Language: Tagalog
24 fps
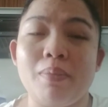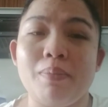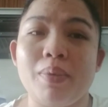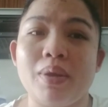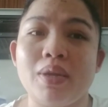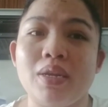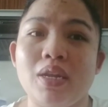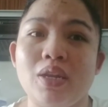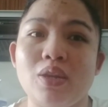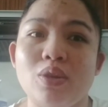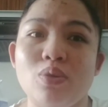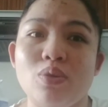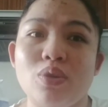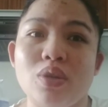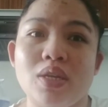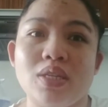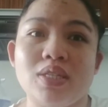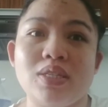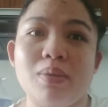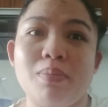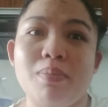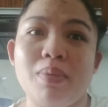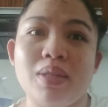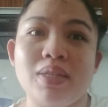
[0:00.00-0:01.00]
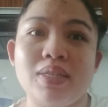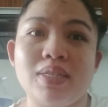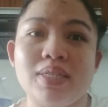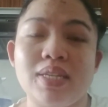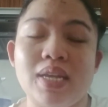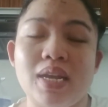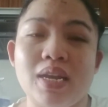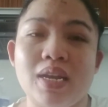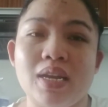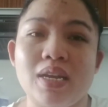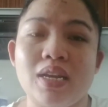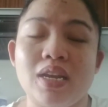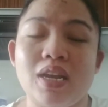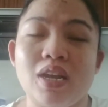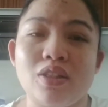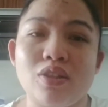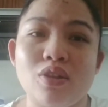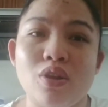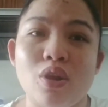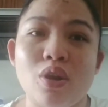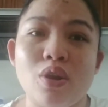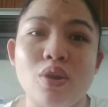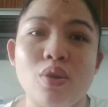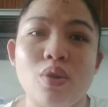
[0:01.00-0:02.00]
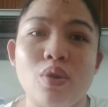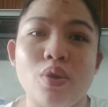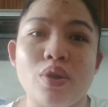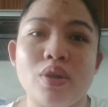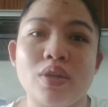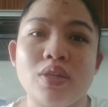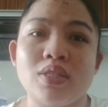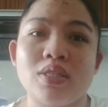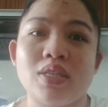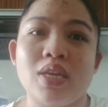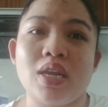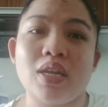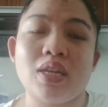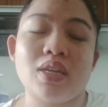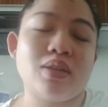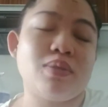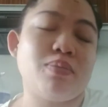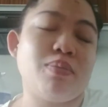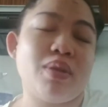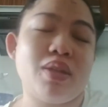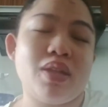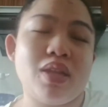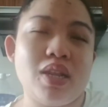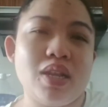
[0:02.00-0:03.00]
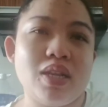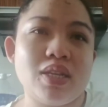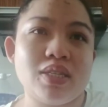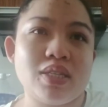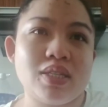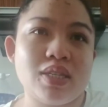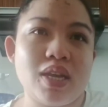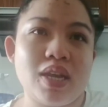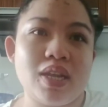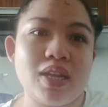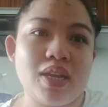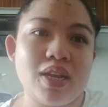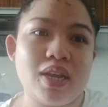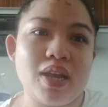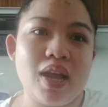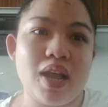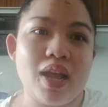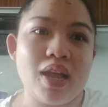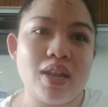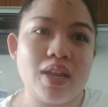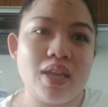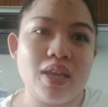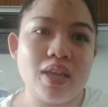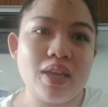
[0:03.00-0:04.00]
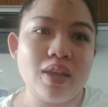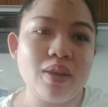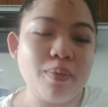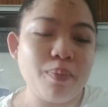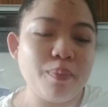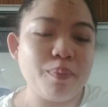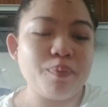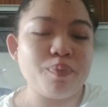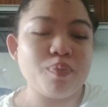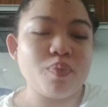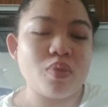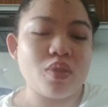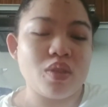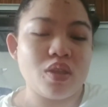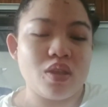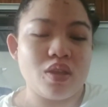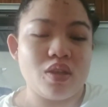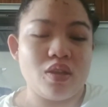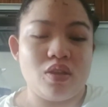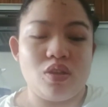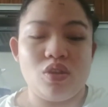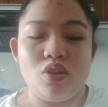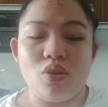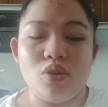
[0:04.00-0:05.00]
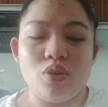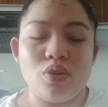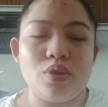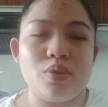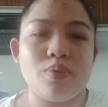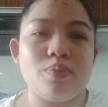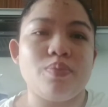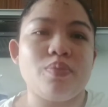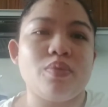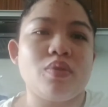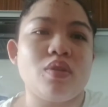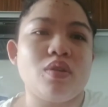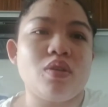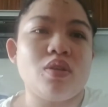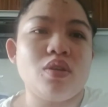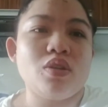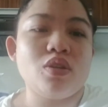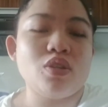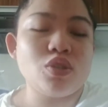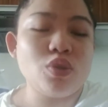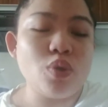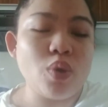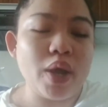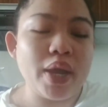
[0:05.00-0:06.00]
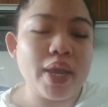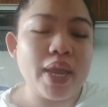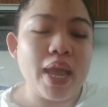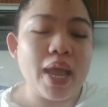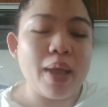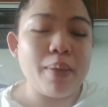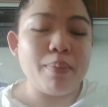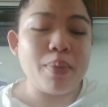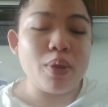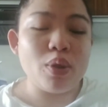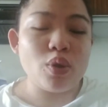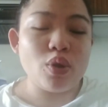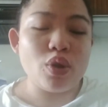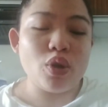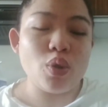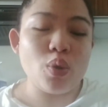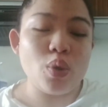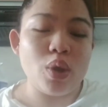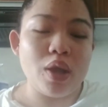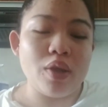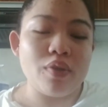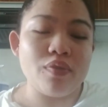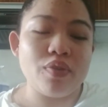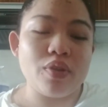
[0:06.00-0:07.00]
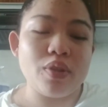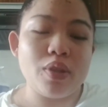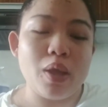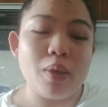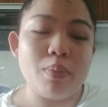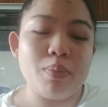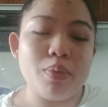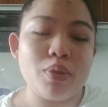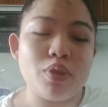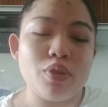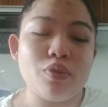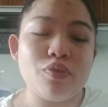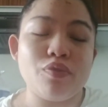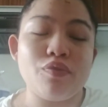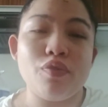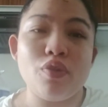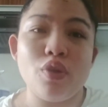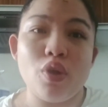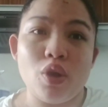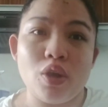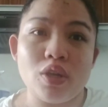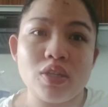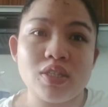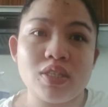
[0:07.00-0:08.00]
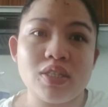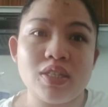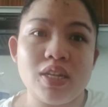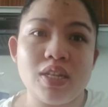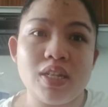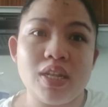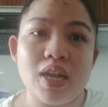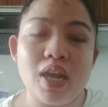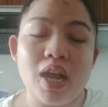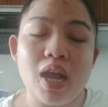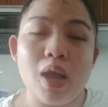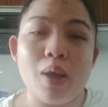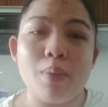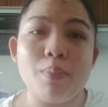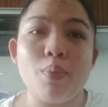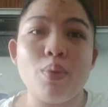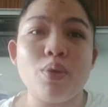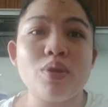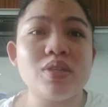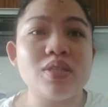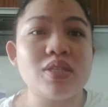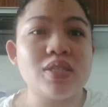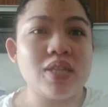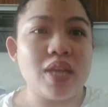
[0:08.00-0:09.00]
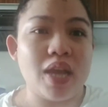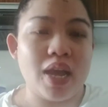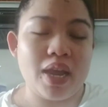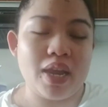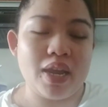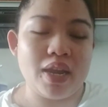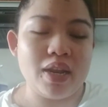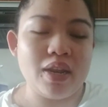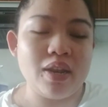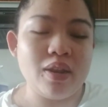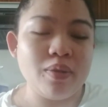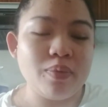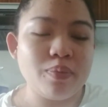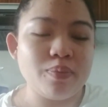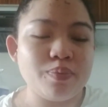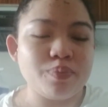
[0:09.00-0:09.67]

kapag nandun ka sa bansang Qatar or sa Middle East ka nang galing. Yun. So, kaya meron akong affidavit of loss na naka-apostyle